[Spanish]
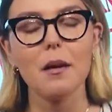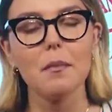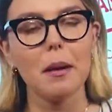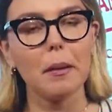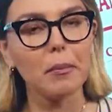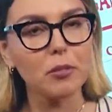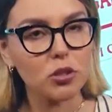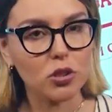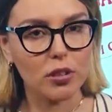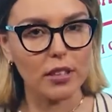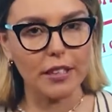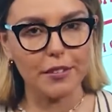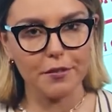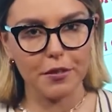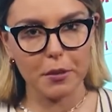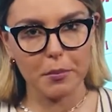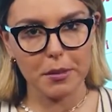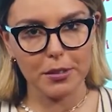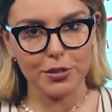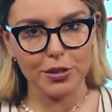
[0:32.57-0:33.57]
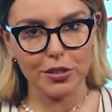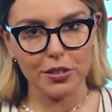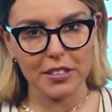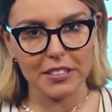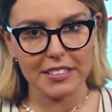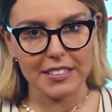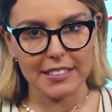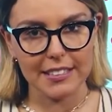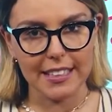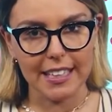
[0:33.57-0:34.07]
Vamos con la información
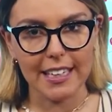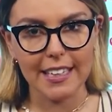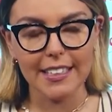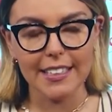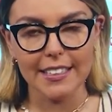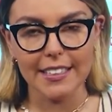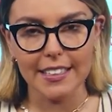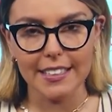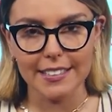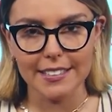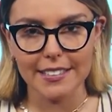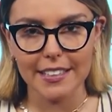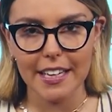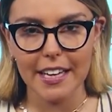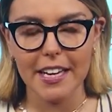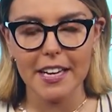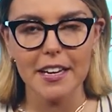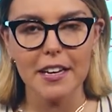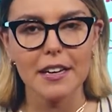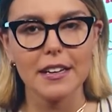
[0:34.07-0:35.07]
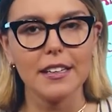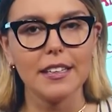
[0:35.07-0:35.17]
estatal y es que